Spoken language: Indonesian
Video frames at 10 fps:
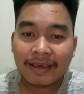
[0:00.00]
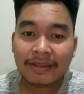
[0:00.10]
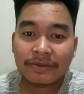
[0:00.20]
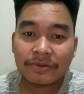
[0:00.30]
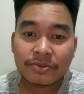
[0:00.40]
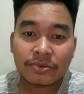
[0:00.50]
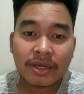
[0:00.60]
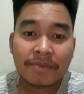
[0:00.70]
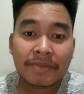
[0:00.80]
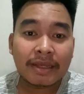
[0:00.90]
itu
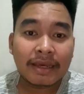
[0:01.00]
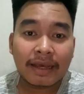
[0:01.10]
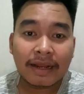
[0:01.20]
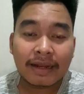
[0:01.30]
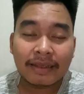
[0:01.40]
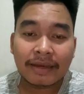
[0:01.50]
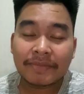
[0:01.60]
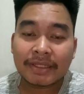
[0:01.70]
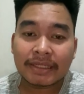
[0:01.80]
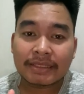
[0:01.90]
sudah meninggal yang
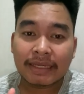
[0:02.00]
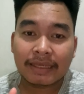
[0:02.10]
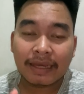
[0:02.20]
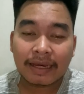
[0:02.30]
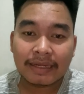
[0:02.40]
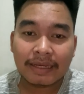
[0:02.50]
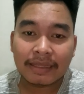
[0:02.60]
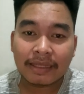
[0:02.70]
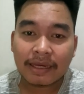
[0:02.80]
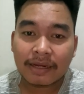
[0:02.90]
bisa saya akan
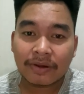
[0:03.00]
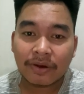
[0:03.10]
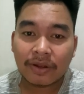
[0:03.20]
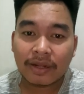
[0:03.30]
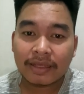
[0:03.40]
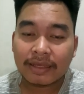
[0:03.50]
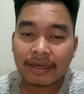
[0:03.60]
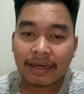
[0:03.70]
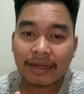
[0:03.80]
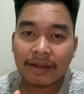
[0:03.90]
digantikan oleh
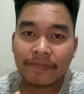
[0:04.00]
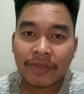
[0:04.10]
Ikada.